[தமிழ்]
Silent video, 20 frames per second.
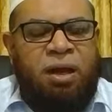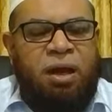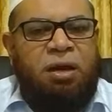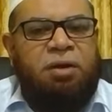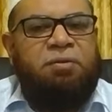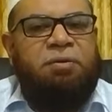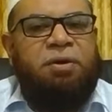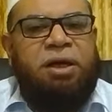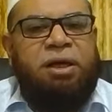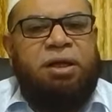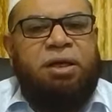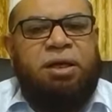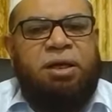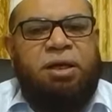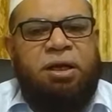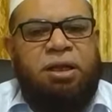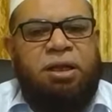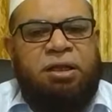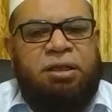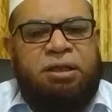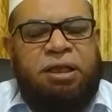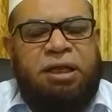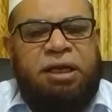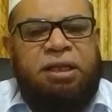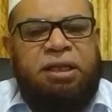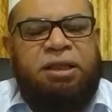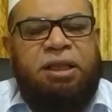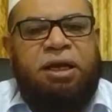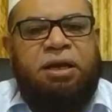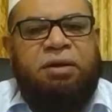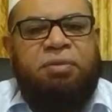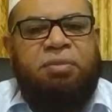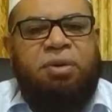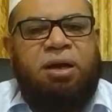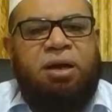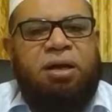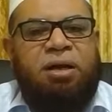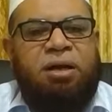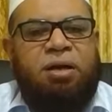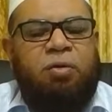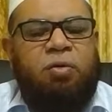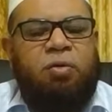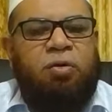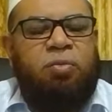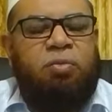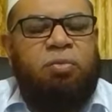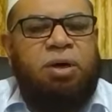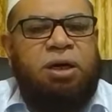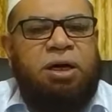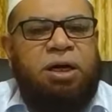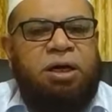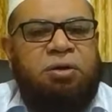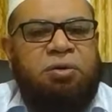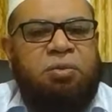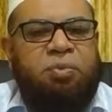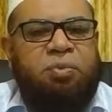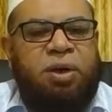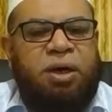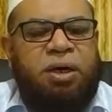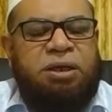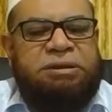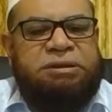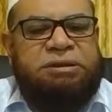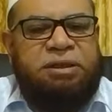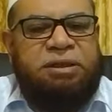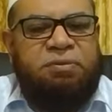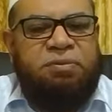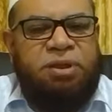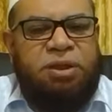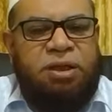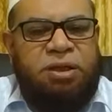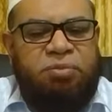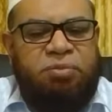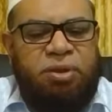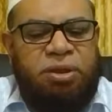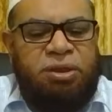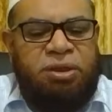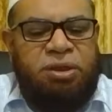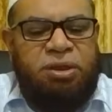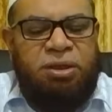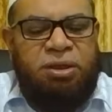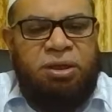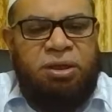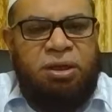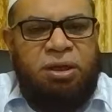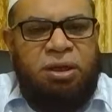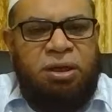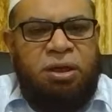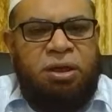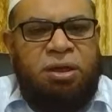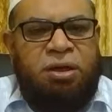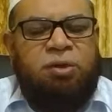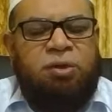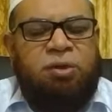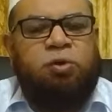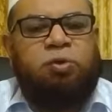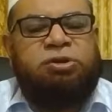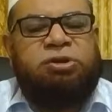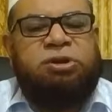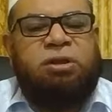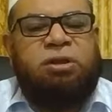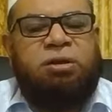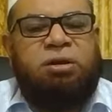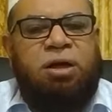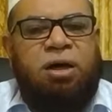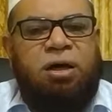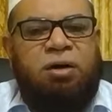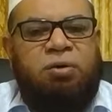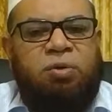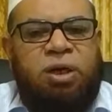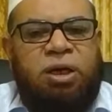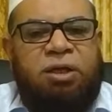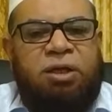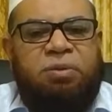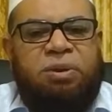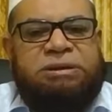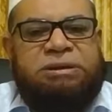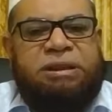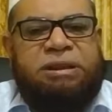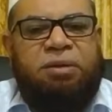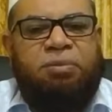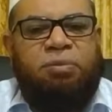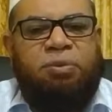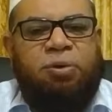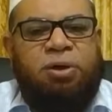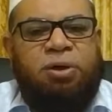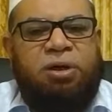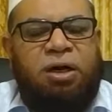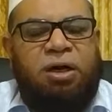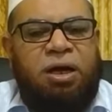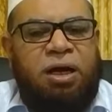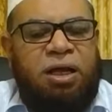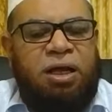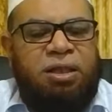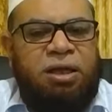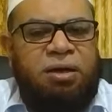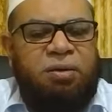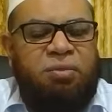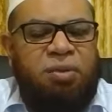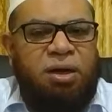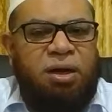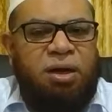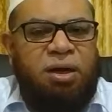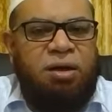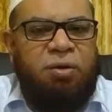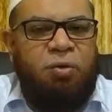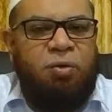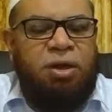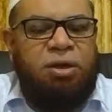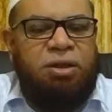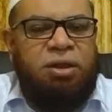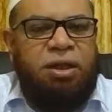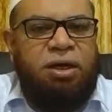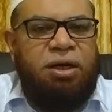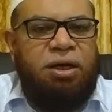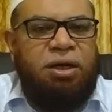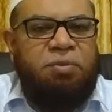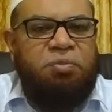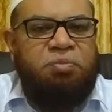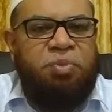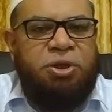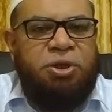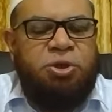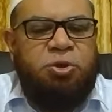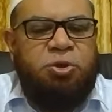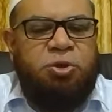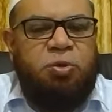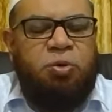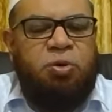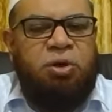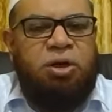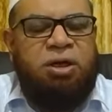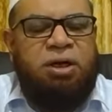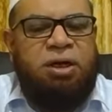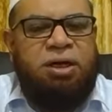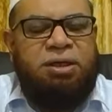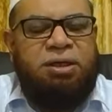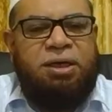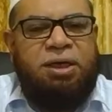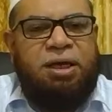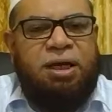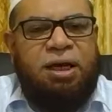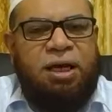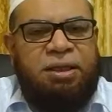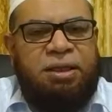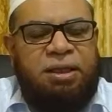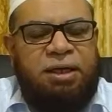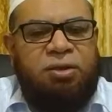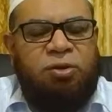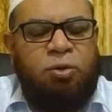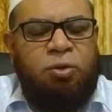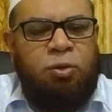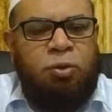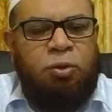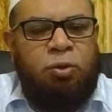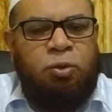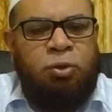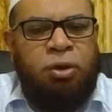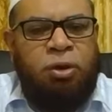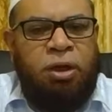எனவே நிரந்தரமாக குடும்ப கட்டுப்பாடு செய்வது என்பது ரசூல் சல்லாஹ் அலை வசல்லம் அவர்கள் அதிகமாக குழந்தைகளை பெற்றுக்கொள்ளுங்கள் என்கிற ஹதீஸோடு